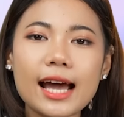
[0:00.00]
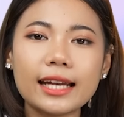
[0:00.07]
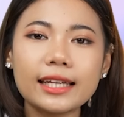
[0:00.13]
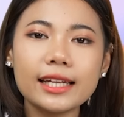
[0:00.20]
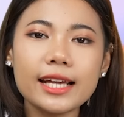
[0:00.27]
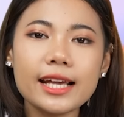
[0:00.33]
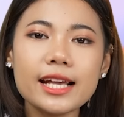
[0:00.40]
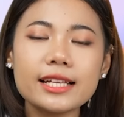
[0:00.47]
ขณะ
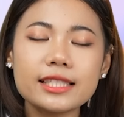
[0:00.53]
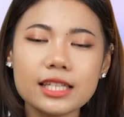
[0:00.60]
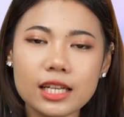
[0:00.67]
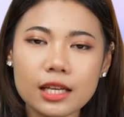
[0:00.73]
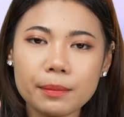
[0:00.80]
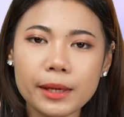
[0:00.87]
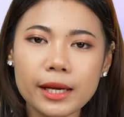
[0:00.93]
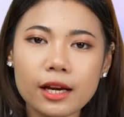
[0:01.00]
ที่
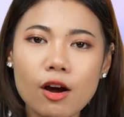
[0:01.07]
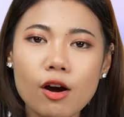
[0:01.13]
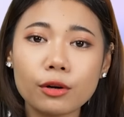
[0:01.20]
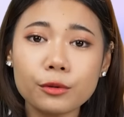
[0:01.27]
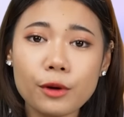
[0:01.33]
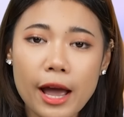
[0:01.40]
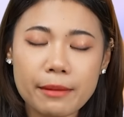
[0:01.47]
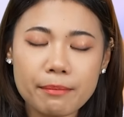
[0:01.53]
GDP ของ
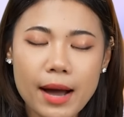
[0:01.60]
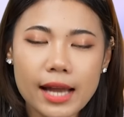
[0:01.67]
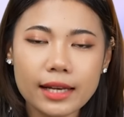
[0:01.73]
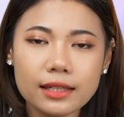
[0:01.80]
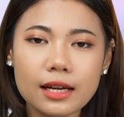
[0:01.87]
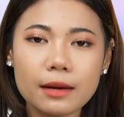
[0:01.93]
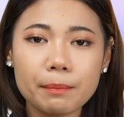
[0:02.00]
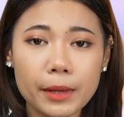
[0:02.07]
ไตรมาส
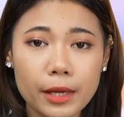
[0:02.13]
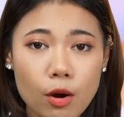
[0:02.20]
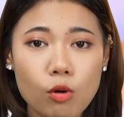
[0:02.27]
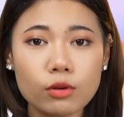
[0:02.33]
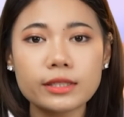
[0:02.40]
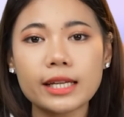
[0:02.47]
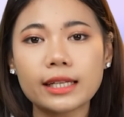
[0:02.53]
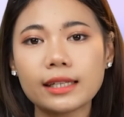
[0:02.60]
1ปี
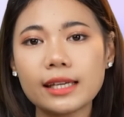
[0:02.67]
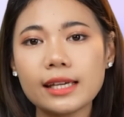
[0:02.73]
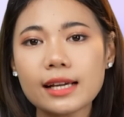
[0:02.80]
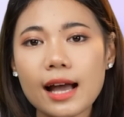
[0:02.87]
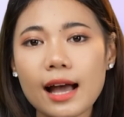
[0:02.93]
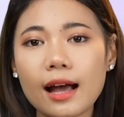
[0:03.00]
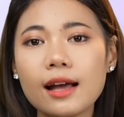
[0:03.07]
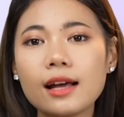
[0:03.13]
67 นี้
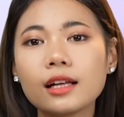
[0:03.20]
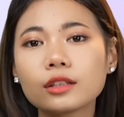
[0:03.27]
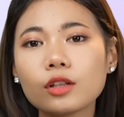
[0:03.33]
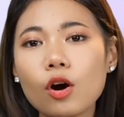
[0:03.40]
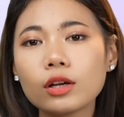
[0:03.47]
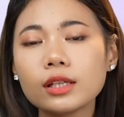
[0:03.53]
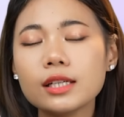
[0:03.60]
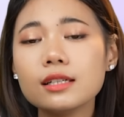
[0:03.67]
ค่ะ โต
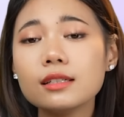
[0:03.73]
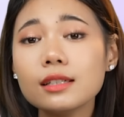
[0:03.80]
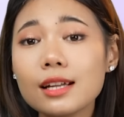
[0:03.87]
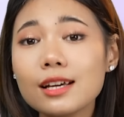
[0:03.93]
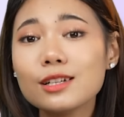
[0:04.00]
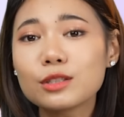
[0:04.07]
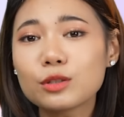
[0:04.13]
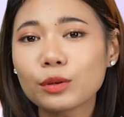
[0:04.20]
ถึง
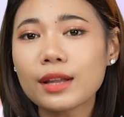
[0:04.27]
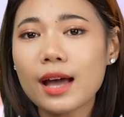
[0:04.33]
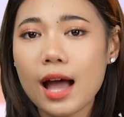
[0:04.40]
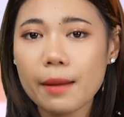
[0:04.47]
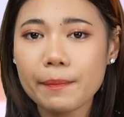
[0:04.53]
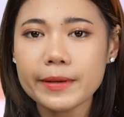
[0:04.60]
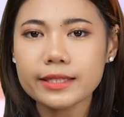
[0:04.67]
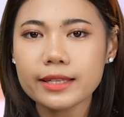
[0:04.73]

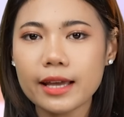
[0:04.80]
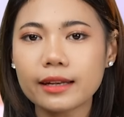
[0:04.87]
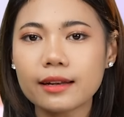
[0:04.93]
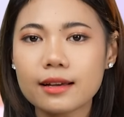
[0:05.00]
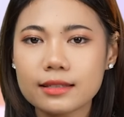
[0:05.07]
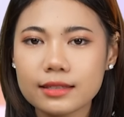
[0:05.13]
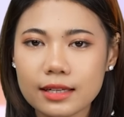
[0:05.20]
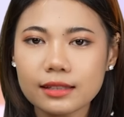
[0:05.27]

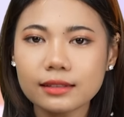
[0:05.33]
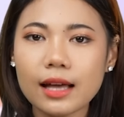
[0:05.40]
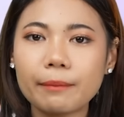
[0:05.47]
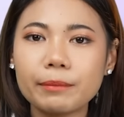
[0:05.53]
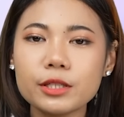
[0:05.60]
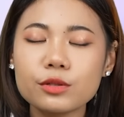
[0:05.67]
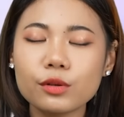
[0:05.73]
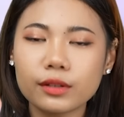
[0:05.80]
1.5%ซึ่ง
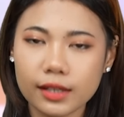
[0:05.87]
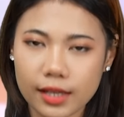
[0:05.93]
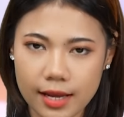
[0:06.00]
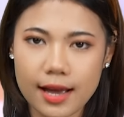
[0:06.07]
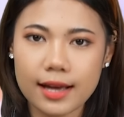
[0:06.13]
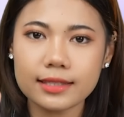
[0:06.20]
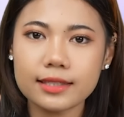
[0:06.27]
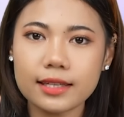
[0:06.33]
ต่ำที่สุดใน
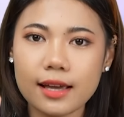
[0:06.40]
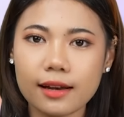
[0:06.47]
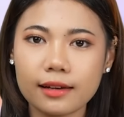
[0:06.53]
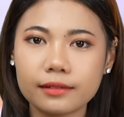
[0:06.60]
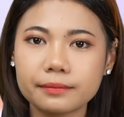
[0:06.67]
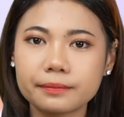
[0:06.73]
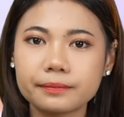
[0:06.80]
อาเซียน